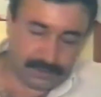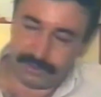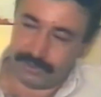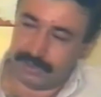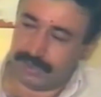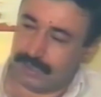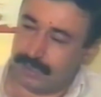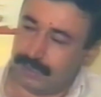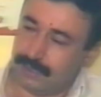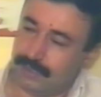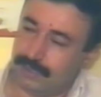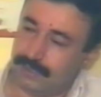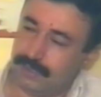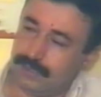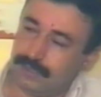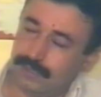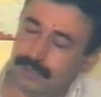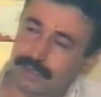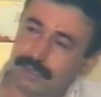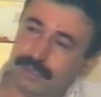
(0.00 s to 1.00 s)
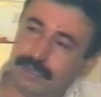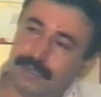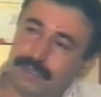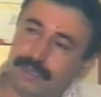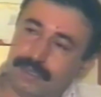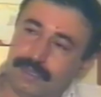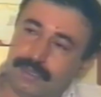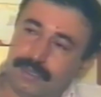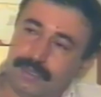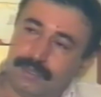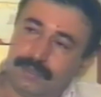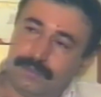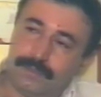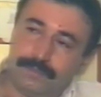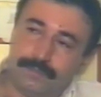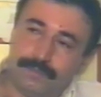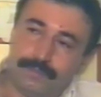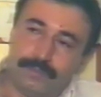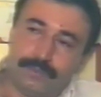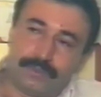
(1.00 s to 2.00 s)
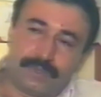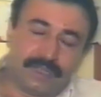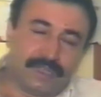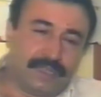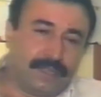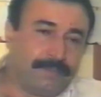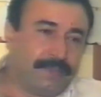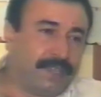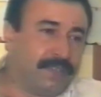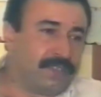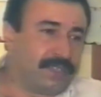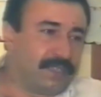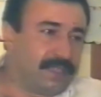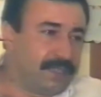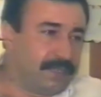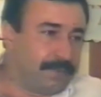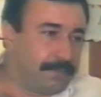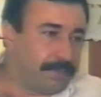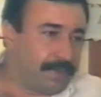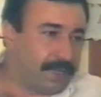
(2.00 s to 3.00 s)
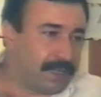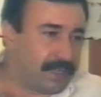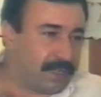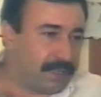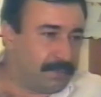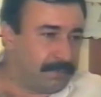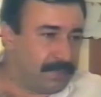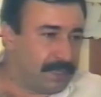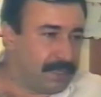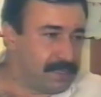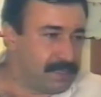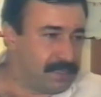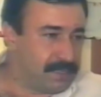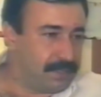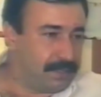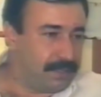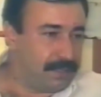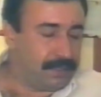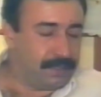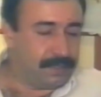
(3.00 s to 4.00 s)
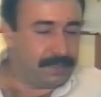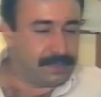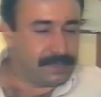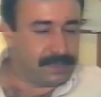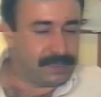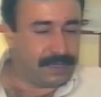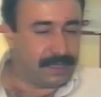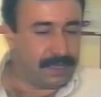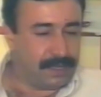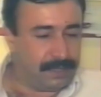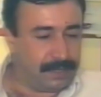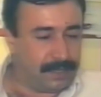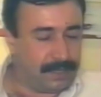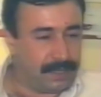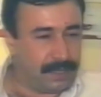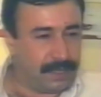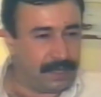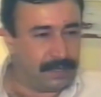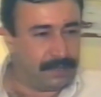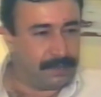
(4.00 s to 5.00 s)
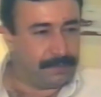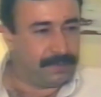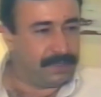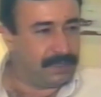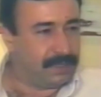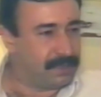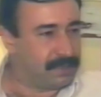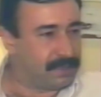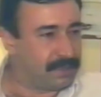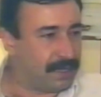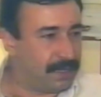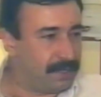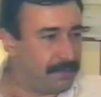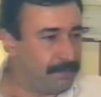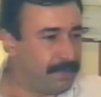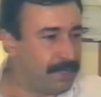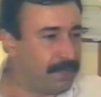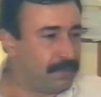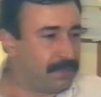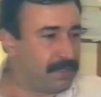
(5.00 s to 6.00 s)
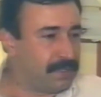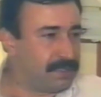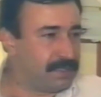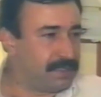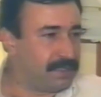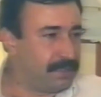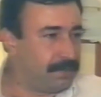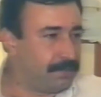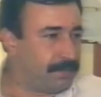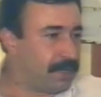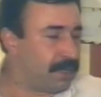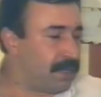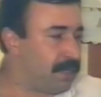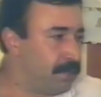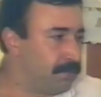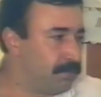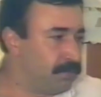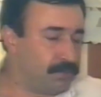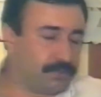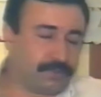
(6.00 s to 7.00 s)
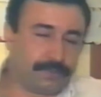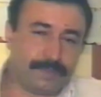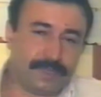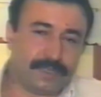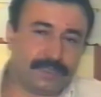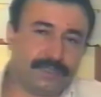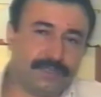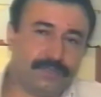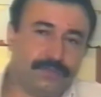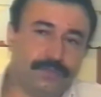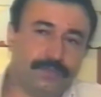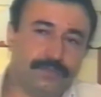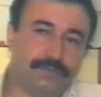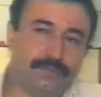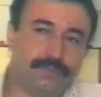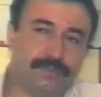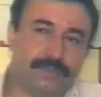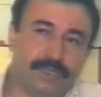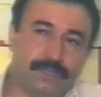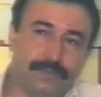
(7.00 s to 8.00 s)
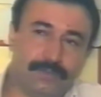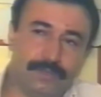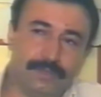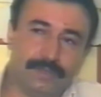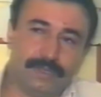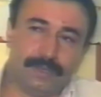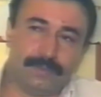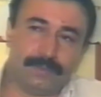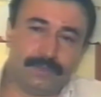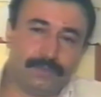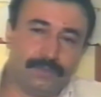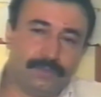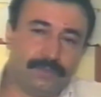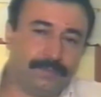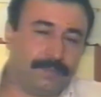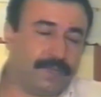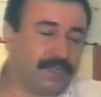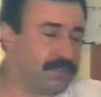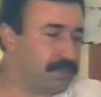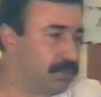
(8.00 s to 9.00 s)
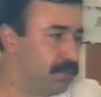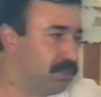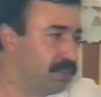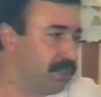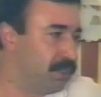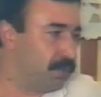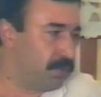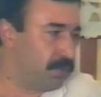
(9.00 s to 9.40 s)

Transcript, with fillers: İşte burada mevki makamdan e, ziyade yani bir insanın mevkisi, makamı, rütbesi çok yüksek olur ama onu baş köşeye